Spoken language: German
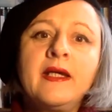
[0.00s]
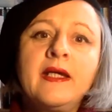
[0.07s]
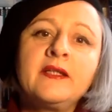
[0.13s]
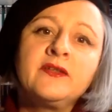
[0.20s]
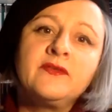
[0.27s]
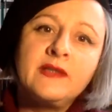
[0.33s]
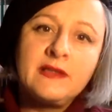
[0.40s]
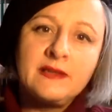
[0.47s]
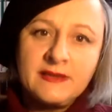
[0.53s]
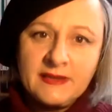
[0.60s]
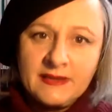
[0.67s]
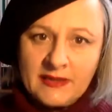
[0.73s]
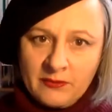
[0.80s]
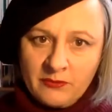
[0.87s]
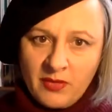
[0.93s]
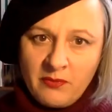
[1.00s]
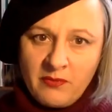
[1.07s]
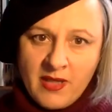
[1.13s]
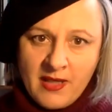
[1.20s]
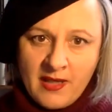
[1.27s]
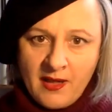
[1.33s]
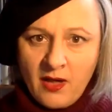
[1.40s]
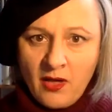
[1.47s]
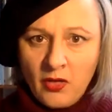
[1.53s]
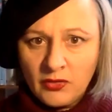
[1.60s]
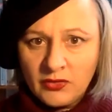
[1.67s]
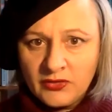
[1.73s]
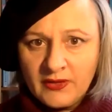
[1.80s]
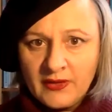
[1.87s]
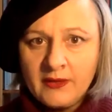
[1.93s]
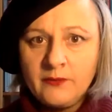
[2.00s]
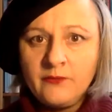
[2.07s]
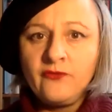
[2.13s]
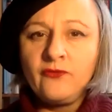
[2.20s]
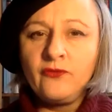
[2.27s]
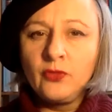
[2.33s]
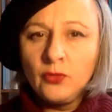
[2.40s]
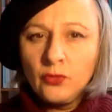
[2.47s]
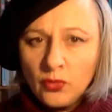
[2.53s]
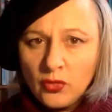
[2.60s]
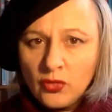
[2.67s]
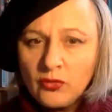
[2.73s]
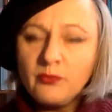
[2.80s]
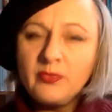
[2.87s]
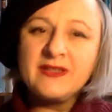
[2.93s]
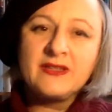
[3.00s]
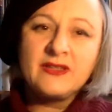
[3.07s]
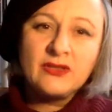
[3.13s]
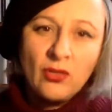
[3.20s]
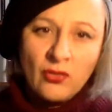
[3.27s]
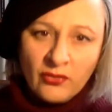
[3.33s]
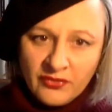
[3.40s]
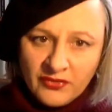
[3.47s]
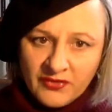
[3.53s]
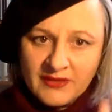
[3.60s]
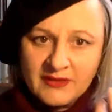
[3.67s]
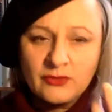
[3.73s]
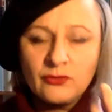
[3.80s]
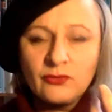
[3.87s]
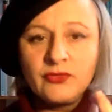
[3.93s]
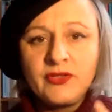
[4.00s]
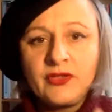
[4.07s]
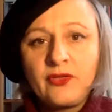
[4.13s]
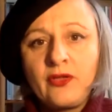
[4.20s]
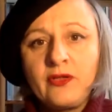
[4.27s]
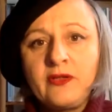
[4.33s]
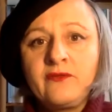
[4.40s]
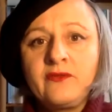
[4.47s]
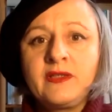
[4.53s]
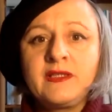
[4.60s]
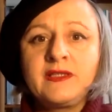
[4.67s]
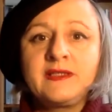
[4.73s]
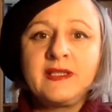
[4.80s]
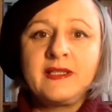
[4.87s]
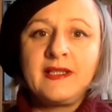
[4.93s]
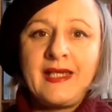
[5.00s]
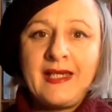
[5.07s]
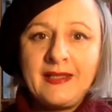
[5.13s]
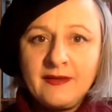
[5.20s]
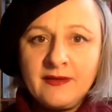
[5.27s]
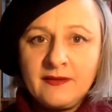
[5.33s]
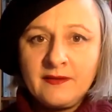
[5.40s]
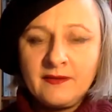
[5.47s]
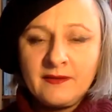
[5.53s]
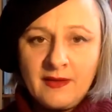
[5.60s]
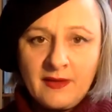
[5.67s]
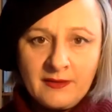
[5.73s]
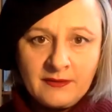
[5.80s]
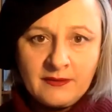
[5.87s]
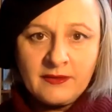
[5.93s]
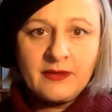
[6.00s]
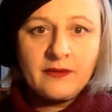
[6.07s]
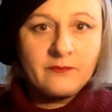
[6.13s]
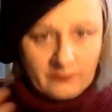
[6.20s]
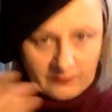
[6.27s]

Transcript: entwickelt sich immer mehr auch zu einem Fluch. Besonders gut können wir das erkennen dann